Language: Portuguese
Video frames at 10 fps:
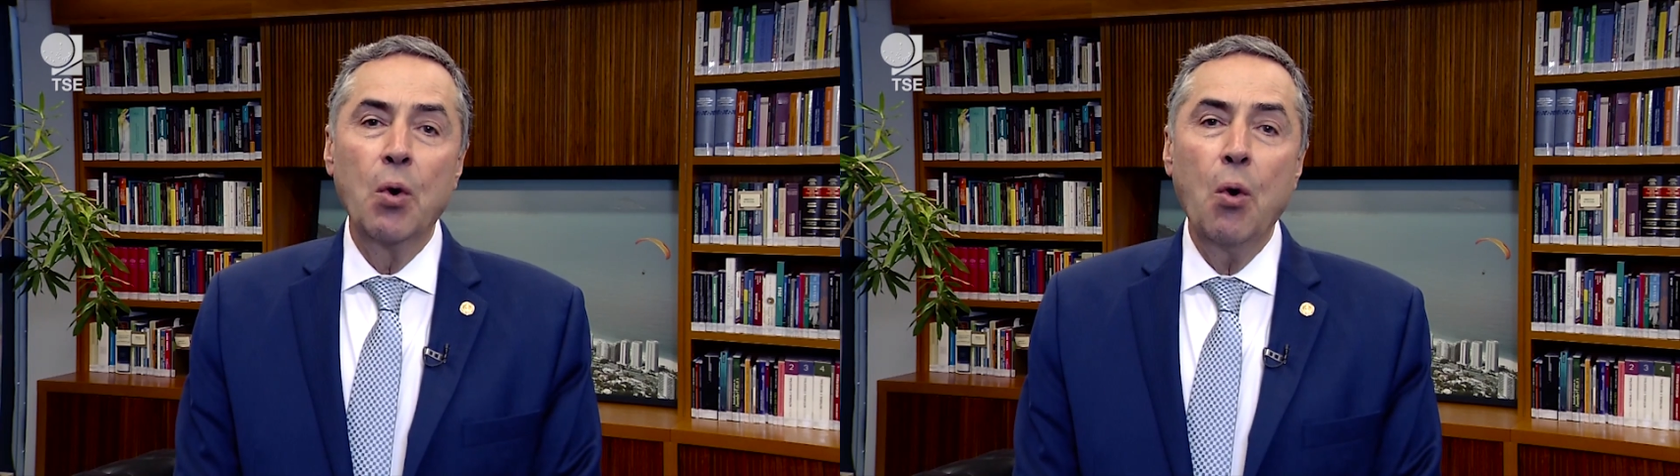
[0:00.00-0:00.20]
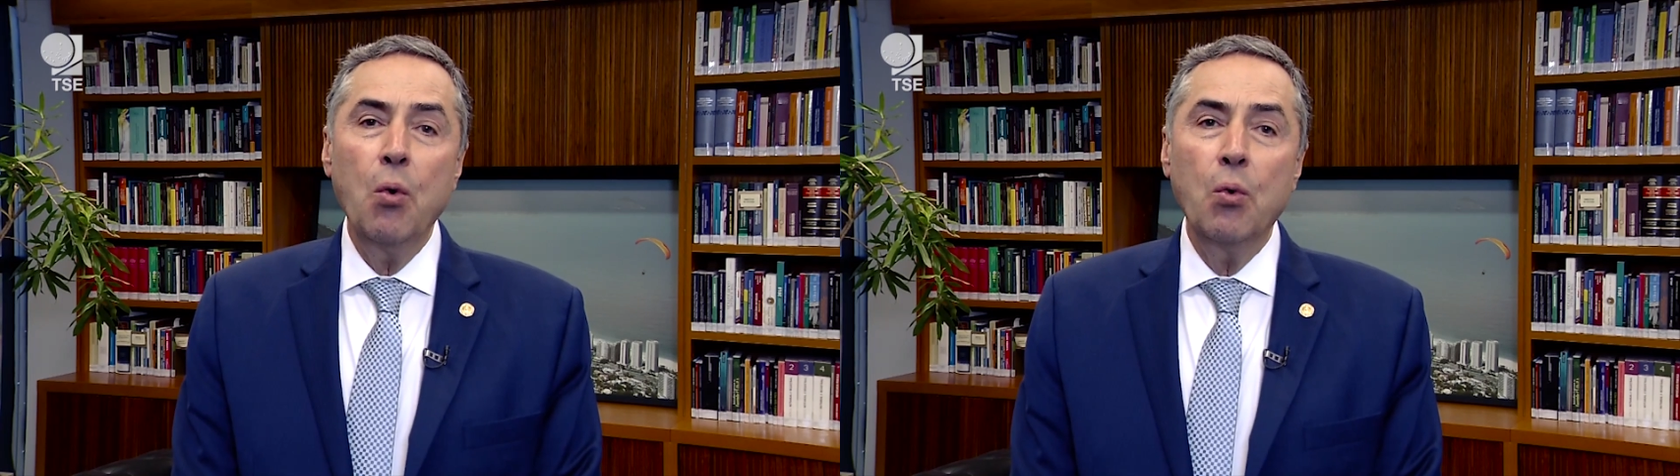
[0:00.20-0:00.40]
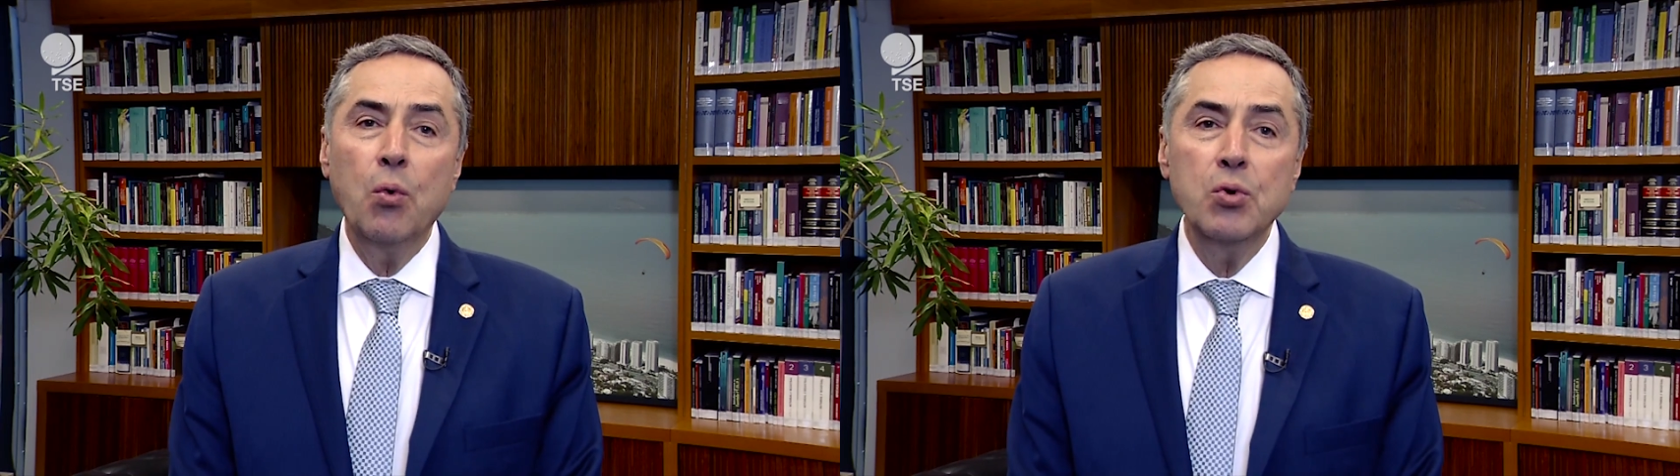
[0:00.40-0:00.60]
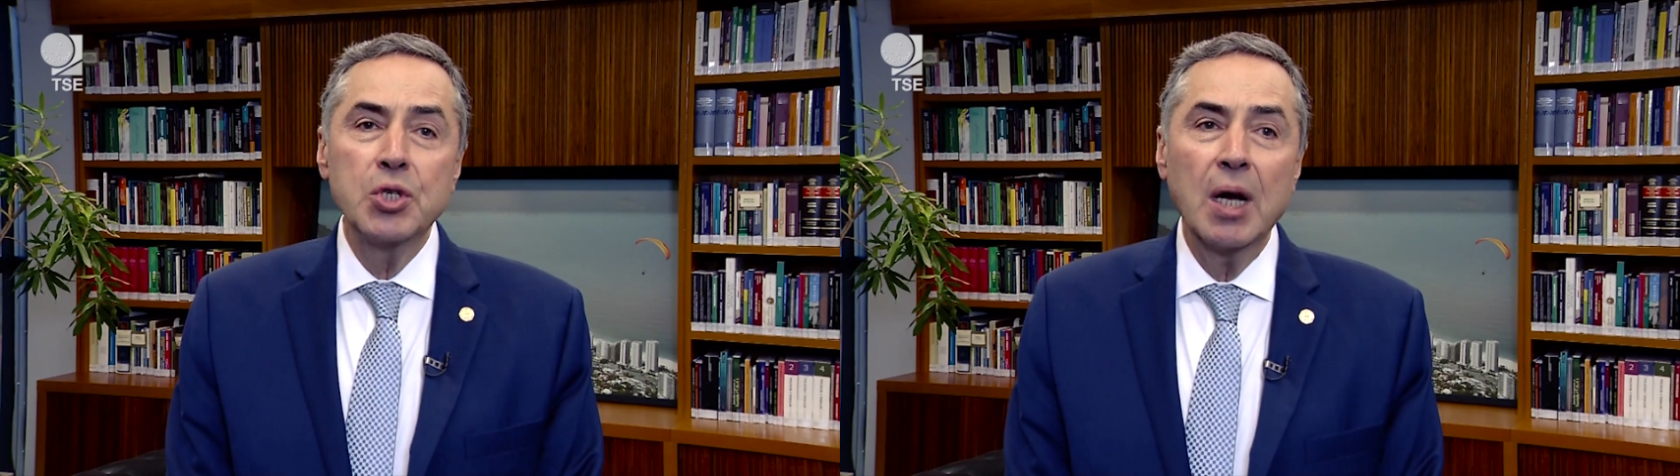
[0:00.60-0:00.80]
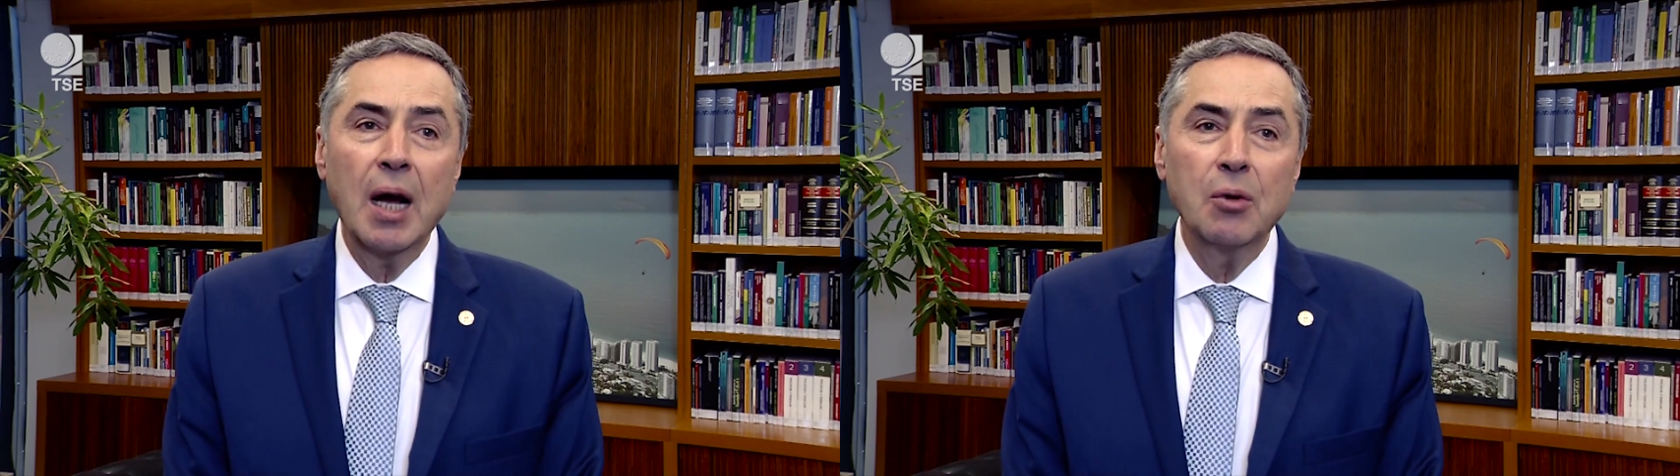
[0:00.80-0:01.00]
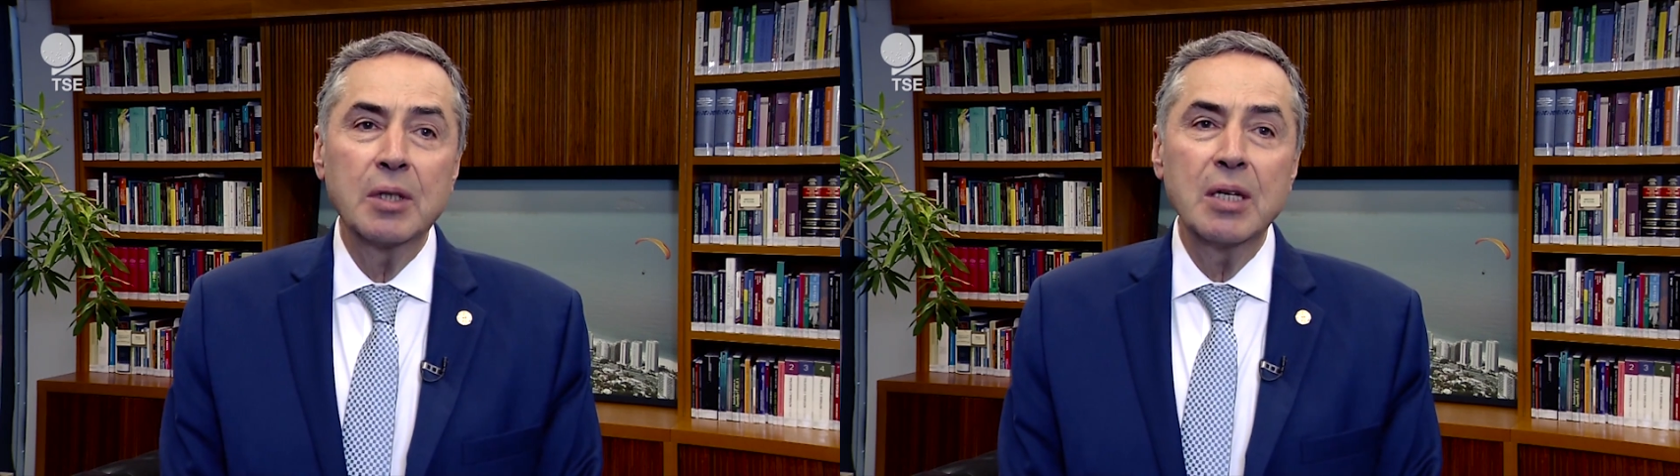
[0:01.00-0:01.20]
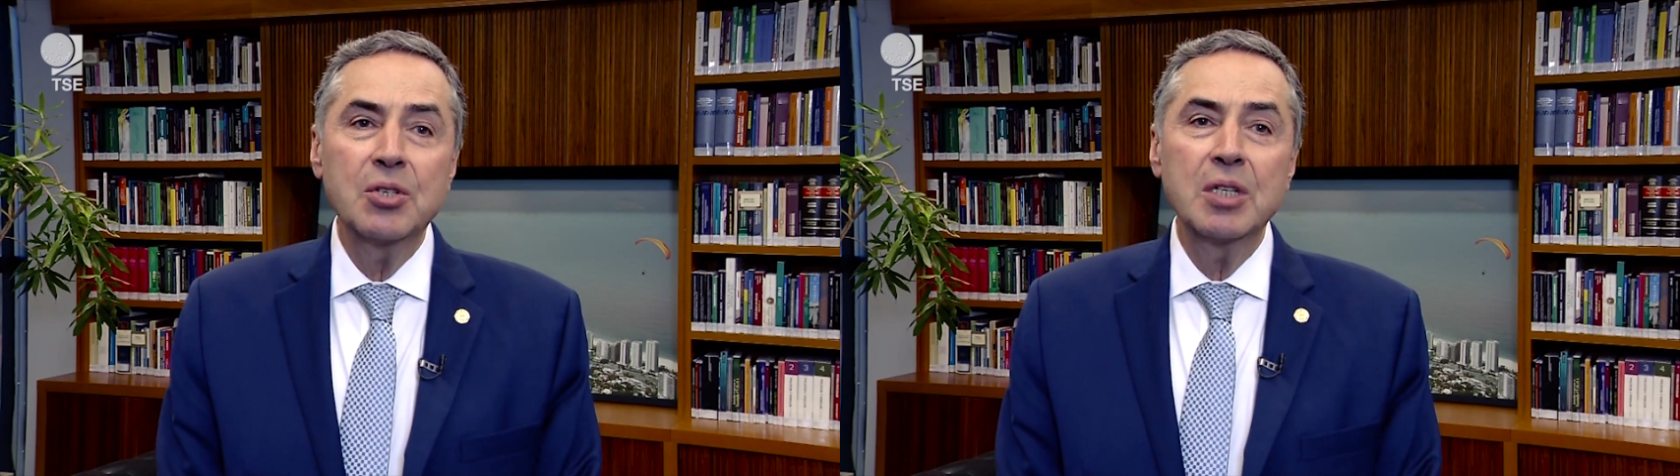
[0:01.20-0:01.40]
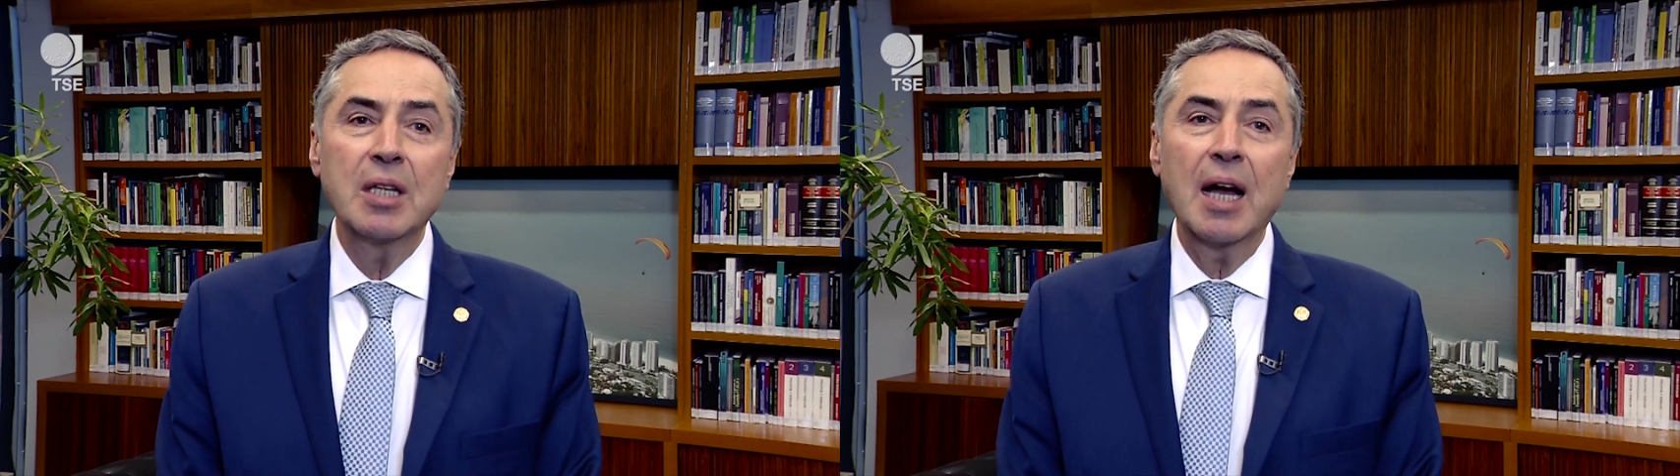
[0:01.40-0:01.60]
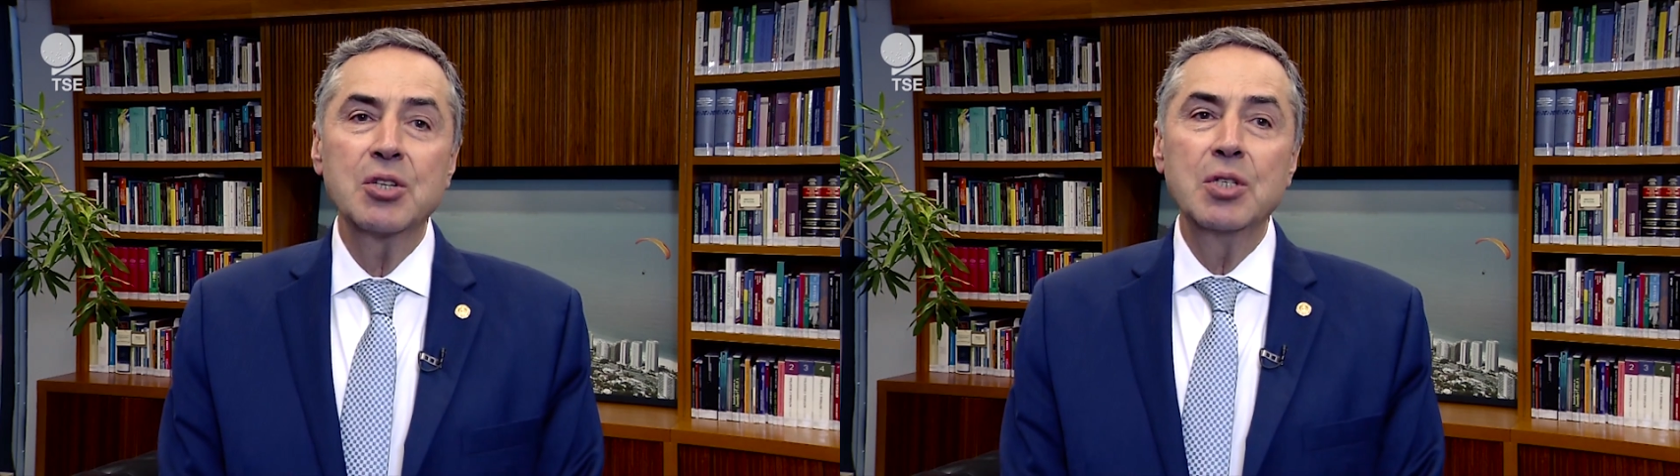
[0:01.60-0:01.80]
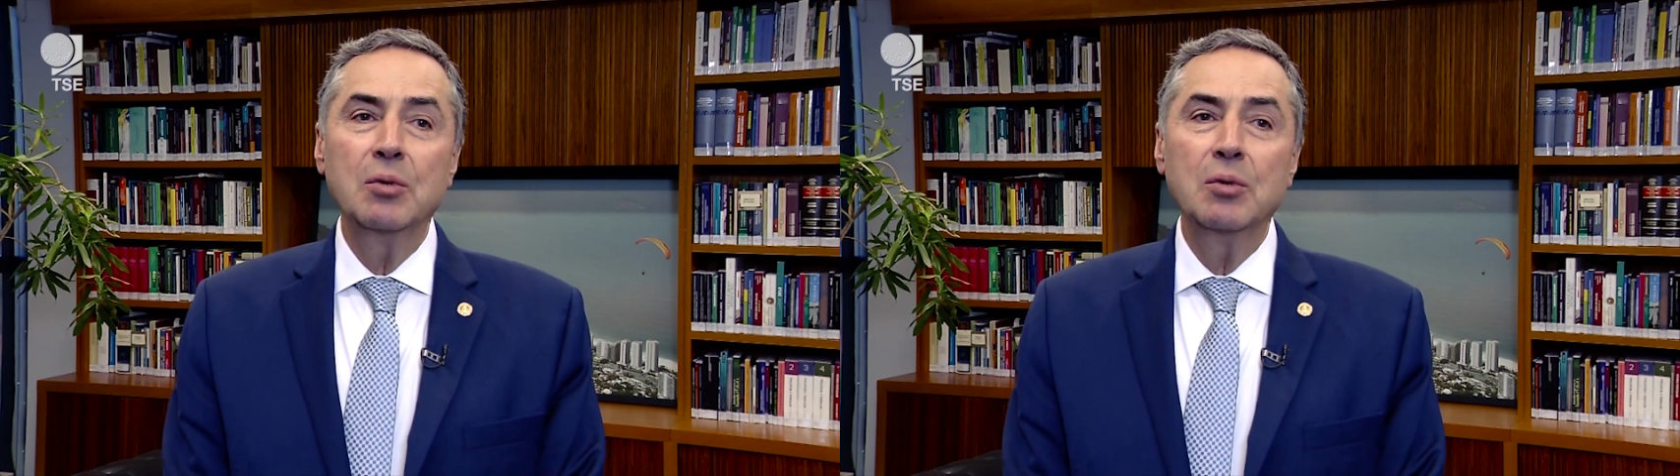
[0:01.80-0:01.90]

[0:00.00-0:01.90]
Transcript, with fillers: ou cuja autenticidade